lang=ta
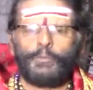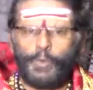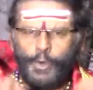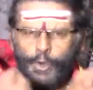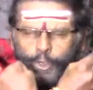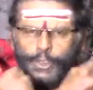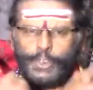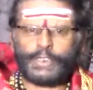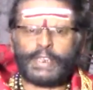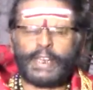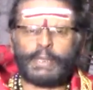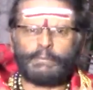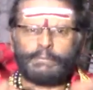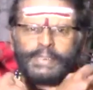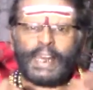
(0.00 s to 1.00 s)
மூன்று
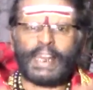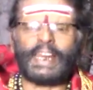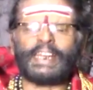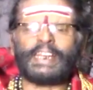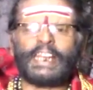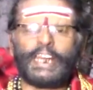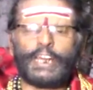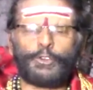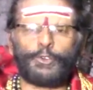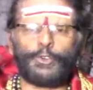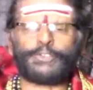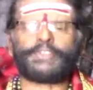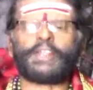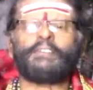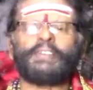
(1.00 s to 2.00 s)
தரம் தலையிலே
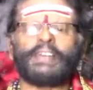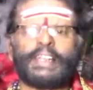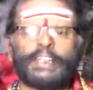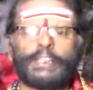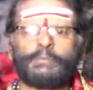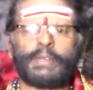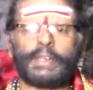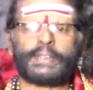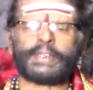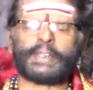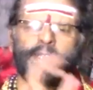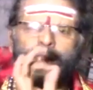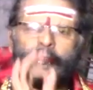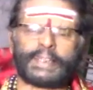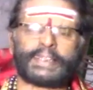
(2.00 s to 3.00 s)
குற்ற வேண்டும் என்று
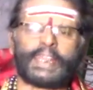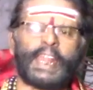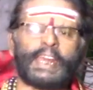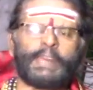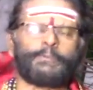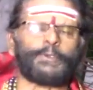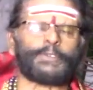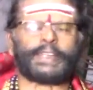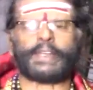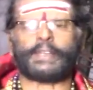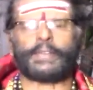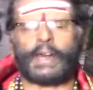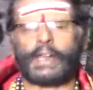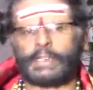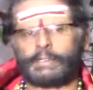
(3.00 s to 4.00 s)
கற்றலை
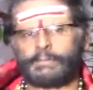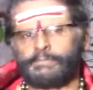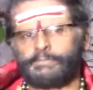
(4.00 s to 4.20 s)
போட்டிருந்தான்